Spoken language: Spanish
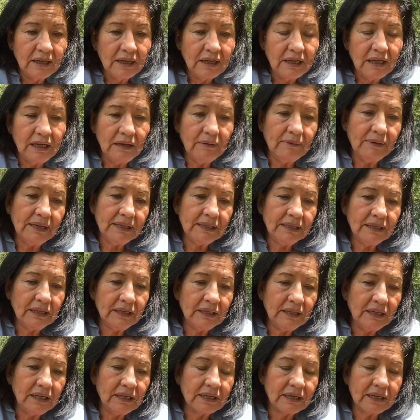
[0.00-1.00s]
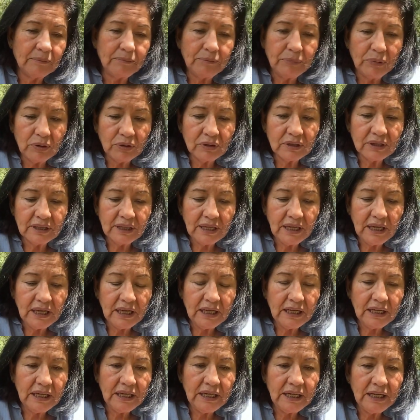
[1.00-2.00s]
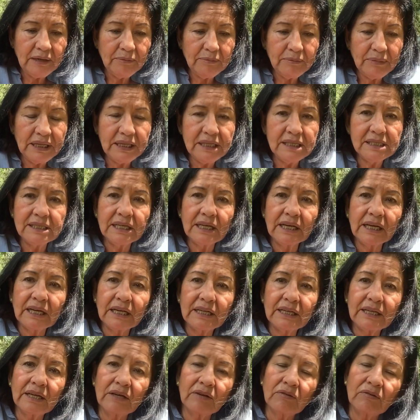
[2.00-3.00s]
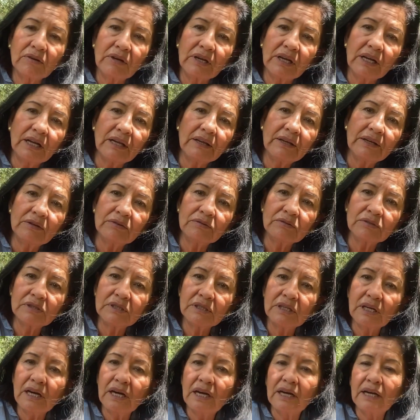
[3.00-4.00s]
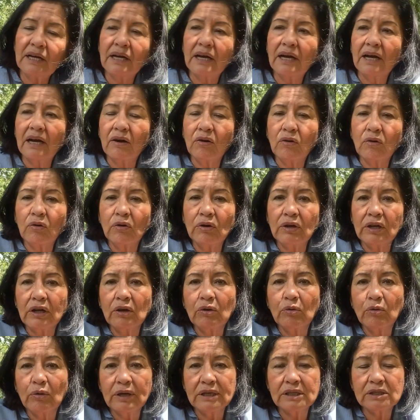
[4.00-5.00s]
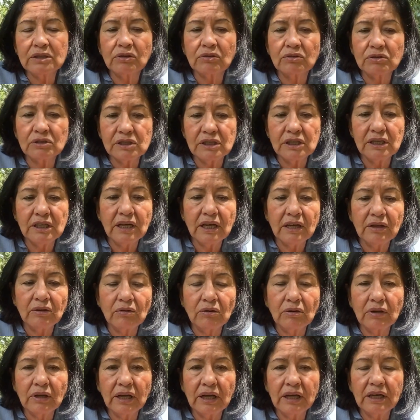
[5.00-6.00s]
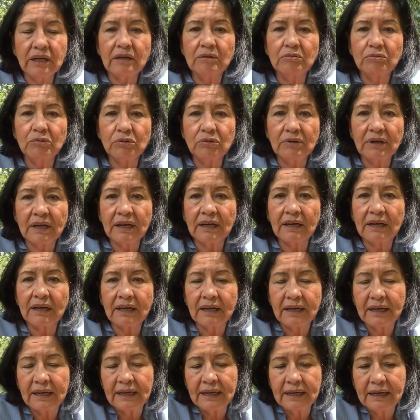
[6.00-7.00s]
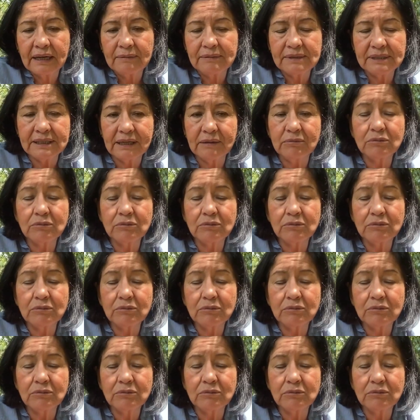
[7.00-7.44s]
Levantan el reporte y me dicen que tengo que ir a denunciar con el juez conciliador en, la cabecera